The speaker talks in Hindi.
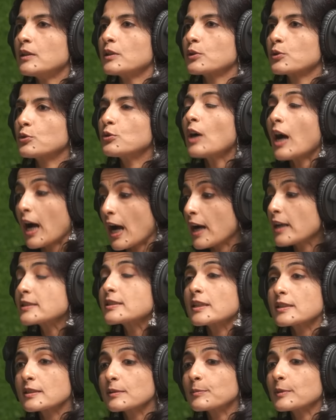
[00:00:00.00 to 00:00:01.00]
यू नो आज
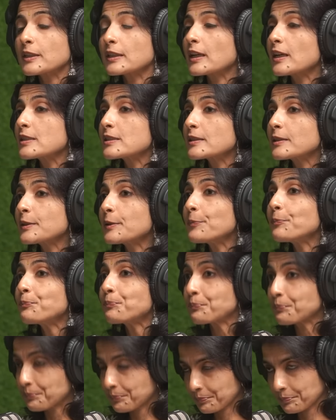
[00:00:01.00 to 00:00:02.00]
जैसे कितने मेरे लोग
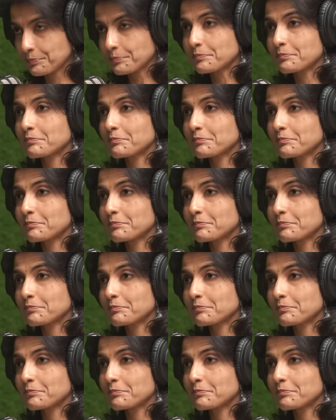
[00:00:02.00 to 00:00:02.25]
मरे होंगे